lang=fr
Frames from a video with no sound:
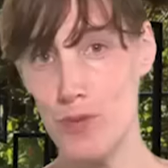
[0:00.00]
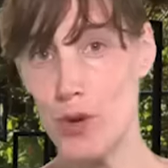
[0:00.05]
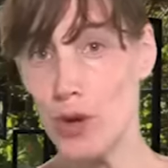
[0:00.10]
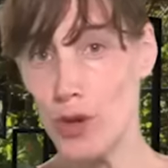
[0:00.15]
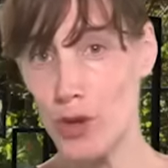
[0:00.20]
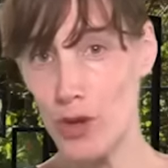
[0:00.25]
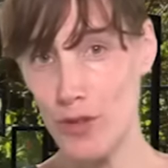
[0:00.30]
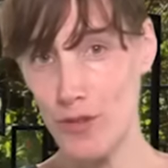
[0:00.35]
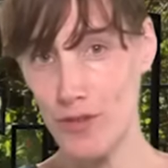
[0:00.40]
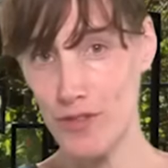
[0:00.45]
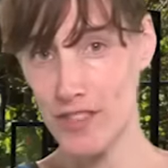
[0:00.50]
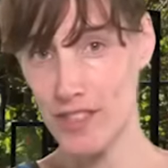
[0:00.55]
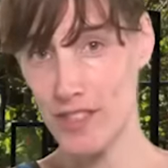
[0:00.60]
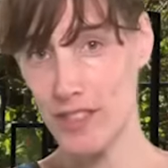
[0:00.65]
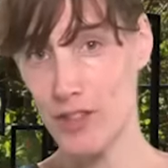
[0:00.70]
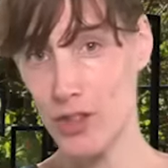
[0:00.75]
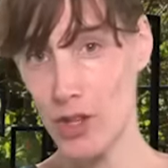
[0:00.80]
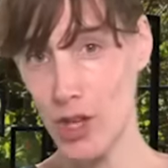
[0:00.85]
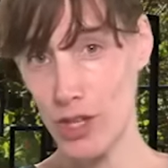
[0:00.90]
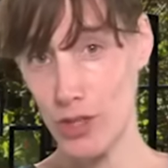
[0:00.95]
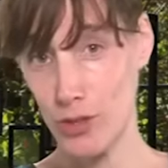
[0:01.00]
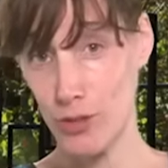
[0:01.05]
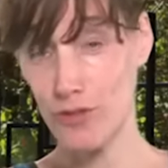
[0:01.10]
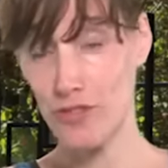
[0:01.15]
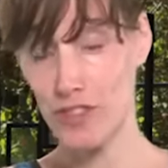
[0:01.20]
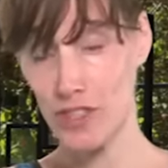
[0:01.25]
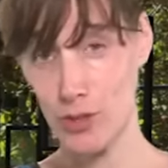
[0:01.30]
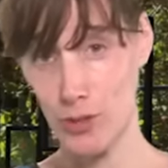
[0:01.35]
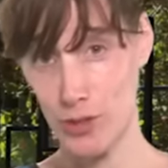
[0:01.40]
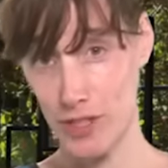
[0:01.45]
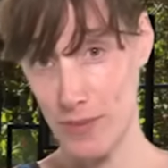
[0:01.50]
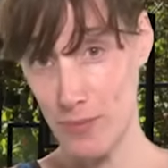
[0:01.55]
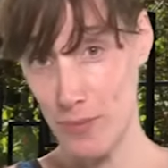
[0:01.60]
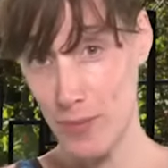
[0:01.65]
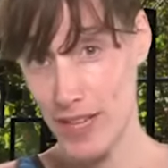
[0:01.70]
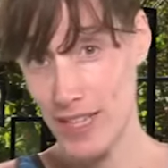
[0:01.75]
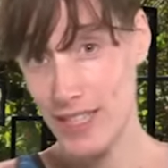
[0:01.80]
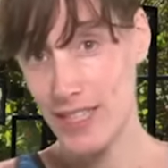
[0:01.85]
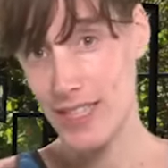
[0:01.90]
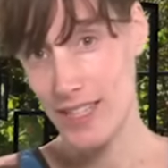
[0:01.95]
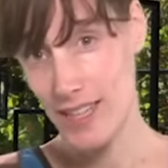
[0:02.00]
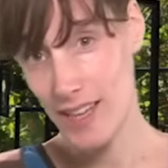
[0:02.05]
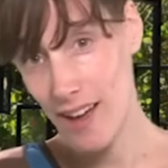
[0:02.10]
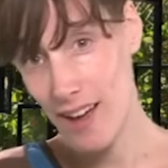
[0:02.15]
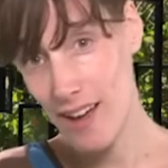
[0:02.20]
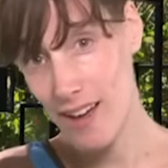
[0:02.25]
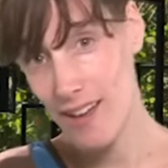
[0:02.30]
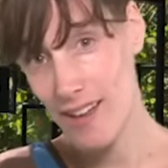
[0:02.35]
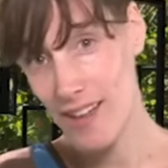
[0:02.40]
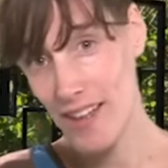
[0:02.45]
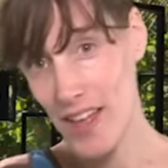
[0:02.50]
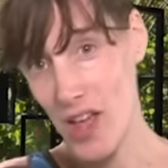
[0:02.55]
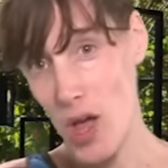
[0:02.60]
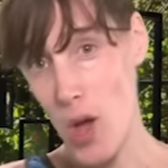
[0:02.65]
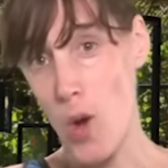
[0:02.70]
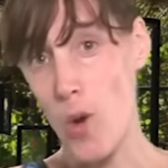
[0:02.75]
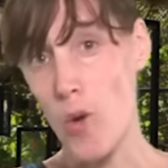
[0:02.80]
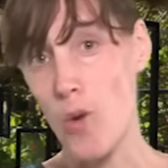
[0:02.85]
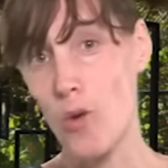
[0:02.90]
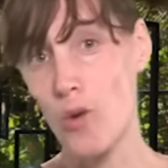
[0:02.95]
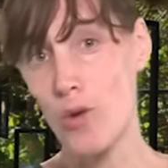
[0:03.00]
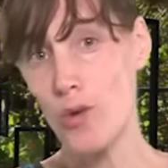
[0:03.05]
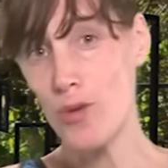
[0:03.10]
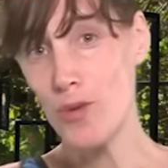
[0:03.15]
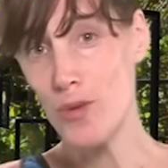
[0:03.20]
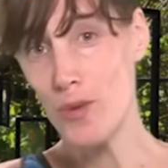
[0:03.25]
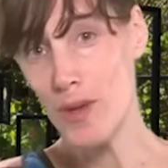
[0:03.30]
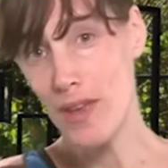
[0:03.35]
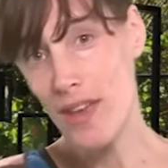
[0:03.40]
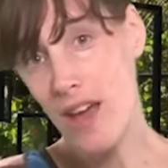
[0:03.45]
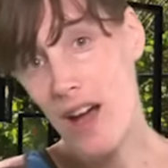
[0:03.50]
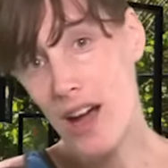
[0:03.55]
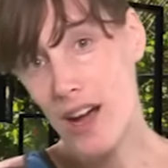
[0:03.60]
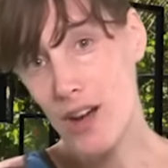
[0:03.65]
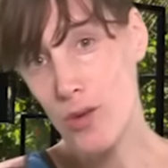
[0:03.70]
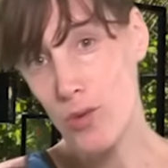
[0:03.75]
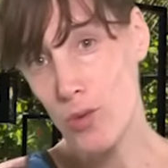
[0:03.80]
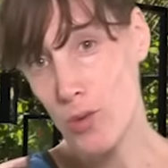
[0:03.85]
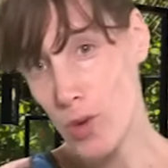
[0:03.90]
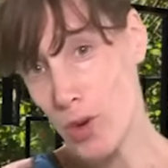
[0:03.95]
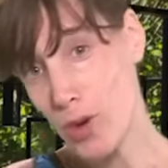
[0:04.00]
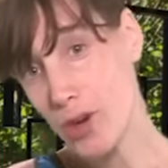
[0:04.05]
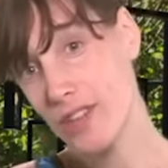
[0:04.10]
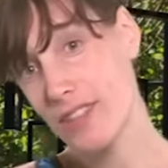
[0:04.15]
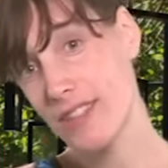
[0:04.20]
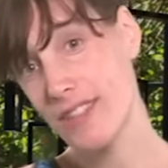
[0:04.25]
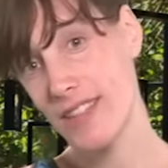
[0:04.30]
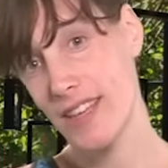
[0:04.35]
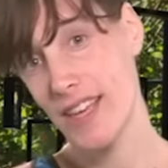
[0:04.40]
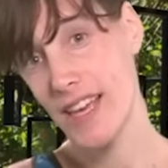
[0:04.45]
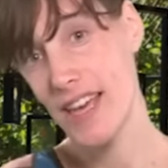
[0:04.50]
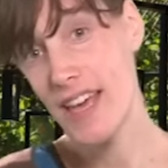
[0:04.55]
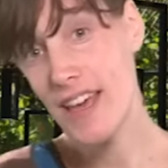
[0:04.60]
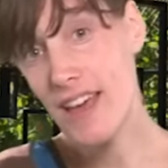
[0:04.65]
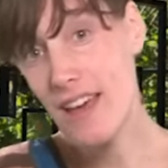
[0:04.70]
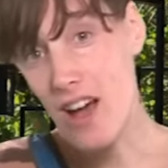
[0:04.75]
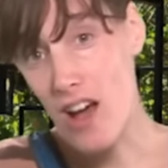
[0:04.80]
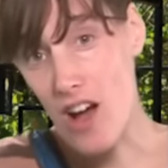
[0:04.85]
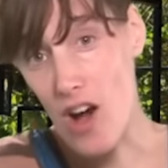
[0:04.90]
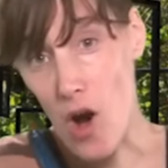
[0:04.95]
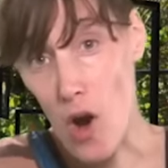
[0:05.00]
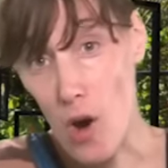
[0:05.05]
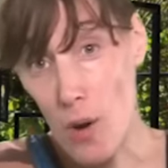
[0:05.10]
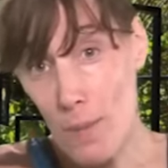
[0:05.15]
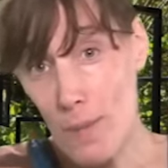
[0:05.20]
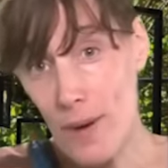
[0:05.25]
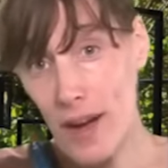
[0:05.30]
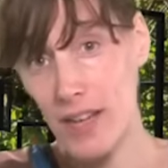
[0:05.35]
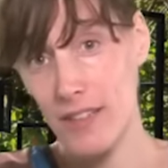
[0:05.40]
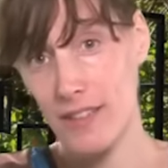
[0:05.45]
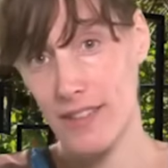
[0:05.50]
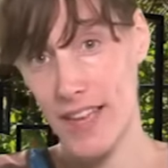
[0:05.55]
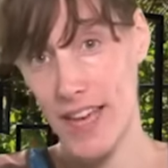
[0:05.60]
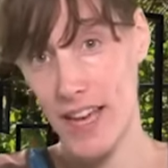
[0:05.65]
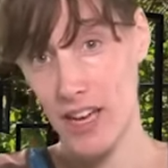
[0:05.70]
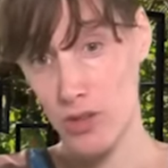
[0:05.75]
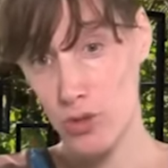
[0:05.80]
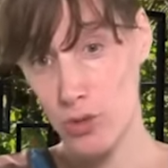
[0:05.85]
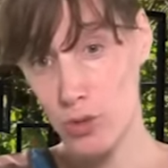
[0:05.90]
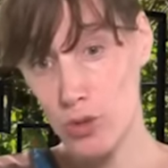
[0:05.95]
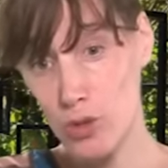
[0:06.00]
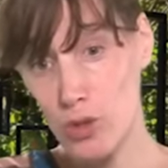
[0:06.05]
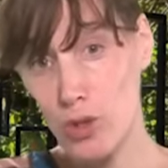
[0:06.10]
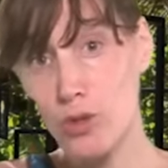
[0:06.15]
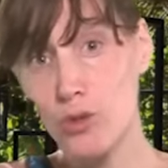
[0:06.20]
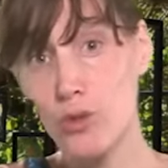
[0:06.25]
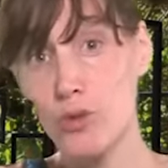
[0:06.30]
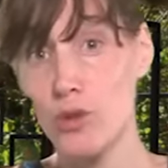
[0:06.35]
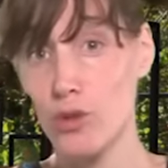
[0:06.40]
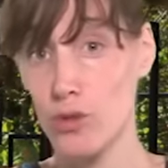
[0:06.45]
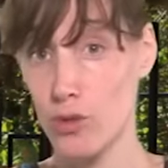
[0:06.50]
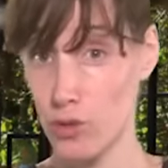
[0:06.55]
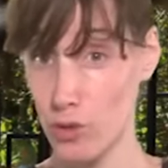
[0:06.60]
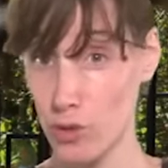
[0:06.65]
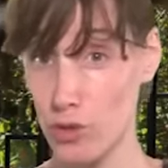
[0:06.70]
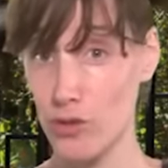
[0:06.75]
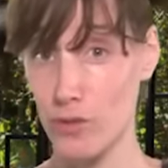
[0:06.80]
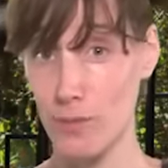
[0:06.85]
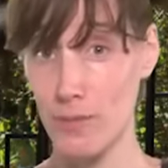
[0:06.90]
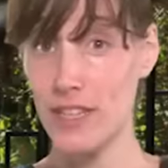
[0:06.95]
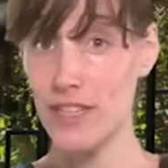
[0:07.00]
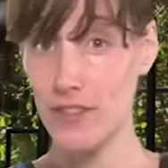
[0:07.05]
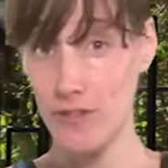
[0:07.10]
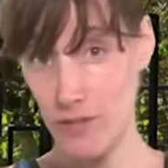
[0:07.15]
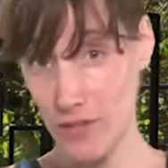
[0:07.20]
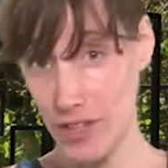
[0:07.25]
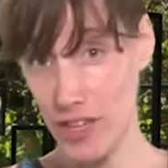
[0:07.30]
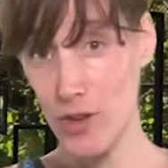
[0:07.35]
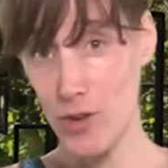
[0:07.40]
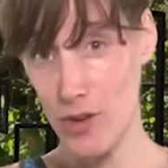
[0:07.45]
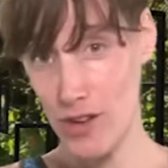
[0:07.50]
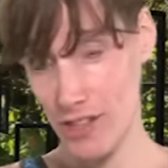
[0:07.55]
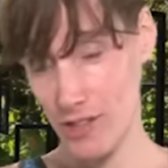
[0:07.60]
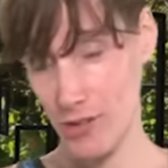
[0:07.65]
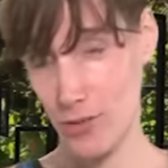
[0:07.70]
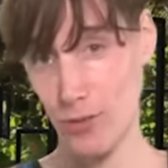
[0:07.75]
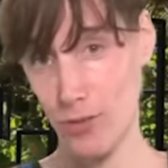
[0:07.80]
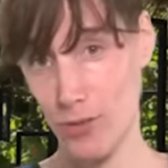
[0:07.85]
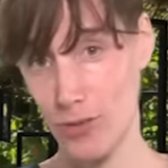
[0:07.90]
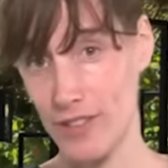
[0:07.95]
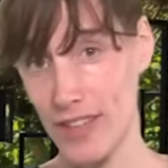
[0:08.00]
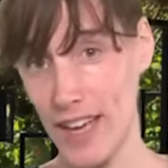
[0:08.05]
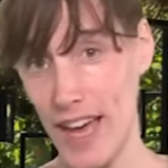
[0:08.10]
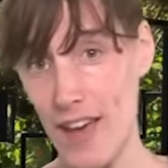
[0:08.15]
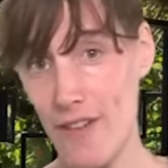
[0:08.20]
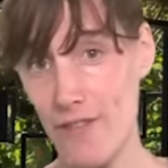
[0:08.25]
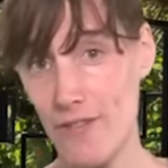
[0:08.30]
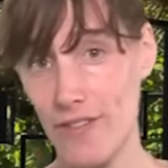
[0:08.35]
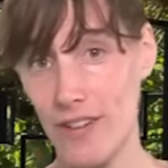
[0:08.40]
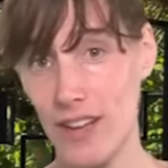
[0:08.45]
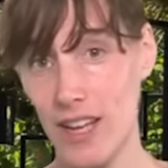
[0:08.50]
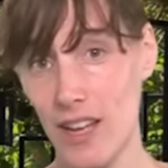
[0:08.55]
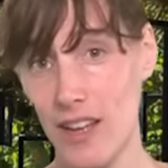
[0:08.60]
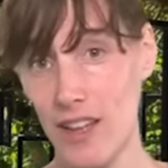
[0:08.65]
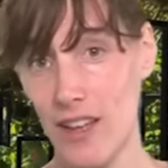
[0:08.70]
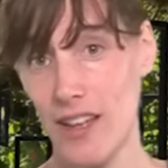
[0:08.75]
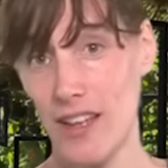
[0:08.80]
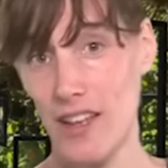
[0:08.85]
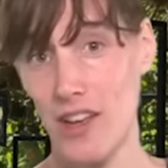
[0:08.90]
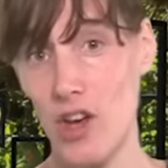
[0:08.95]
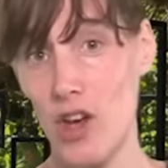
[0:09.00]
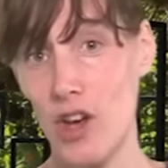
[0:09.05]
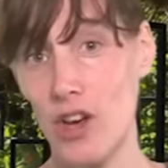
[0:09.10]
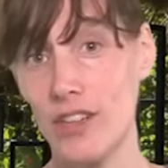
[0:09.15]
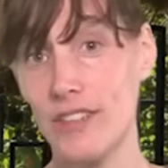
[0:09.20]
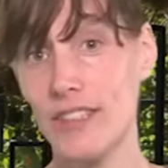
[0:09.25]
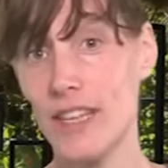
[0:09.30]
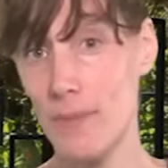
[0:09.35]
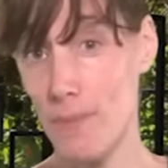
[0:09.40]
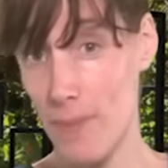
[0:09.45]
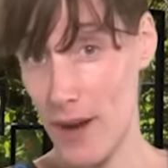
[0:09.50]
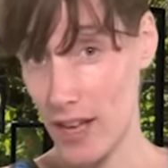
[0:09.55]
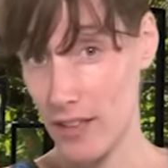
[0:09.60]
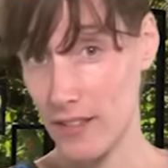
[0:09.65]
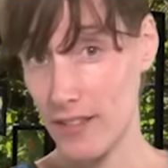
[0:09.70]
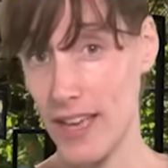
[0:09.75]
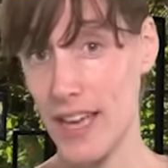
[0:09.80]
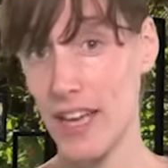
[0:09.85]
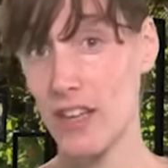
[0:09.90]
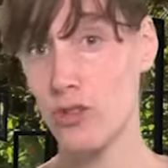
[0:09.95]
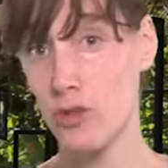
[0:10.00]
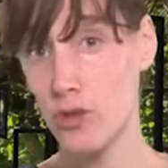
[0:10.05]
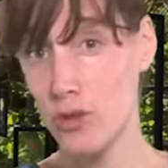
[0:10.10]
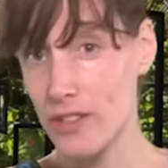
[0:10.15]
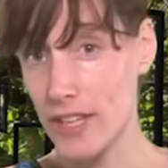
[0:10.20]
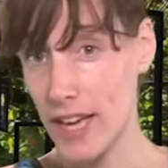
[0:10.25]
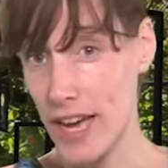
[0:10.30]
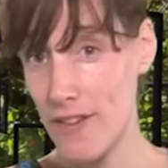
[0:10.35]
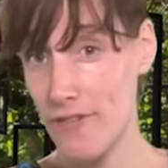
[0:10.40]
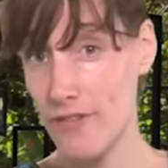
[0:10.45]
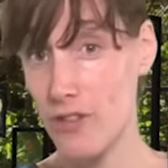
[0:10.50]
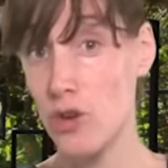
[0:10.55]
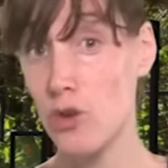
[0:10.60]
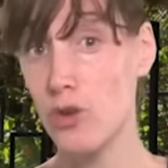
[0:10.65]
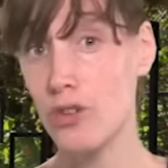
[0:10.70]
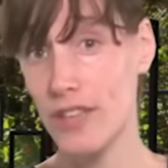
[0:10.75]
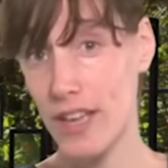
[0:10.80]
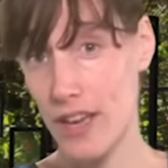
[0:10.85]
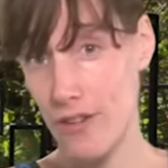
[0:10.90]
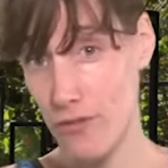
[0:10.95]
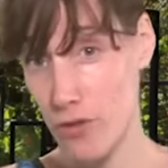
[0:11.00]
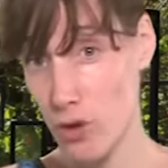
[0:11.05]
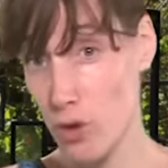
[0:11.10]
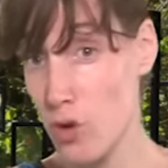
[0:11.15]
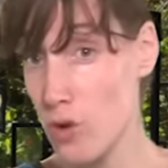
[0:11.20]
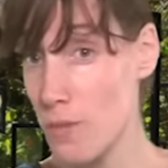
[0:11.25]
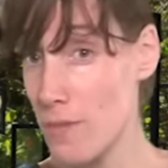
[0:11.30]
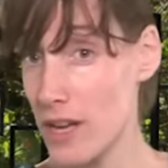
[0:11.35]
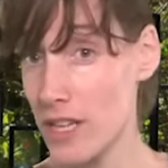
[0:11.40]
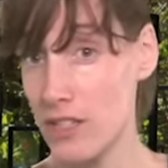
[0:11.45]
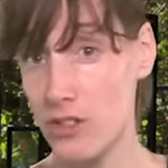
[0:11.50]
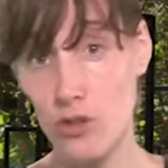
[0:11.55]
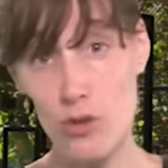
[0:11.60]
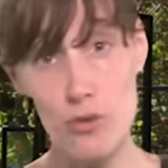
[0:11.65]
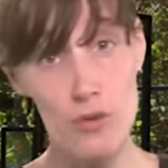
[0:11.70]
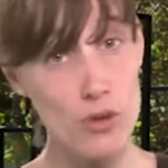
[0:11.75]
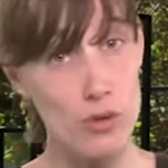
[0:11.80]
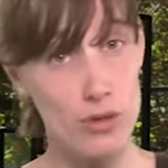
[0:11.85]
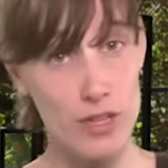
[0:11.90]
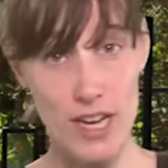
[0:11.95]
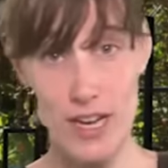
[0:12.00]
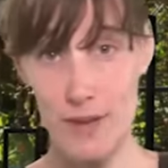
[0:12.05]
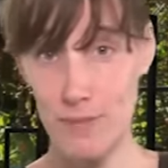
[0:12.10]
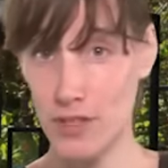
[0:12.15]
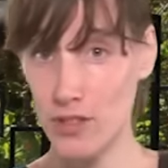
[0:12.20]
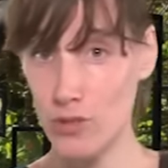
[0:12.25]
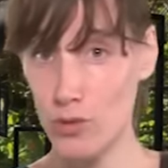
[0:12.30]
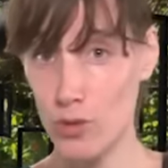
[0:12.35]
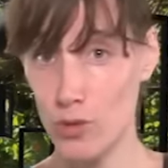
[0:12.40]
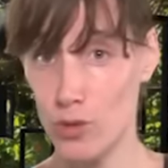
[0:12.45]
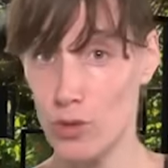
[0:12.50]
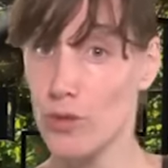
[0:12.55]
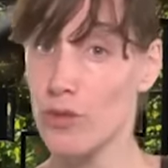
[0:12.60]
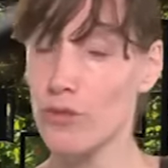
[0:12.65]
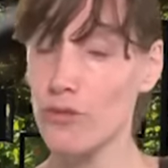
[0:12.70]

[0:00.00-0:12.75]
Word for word: Pour que le visiteur se fasse aussi plaisir, on lui a concocté en parterre tout autour de notre magnifique collection de trèfles, euh, des parterres deux trèfles, le trèfle commun, celui qu'on a l'habitude de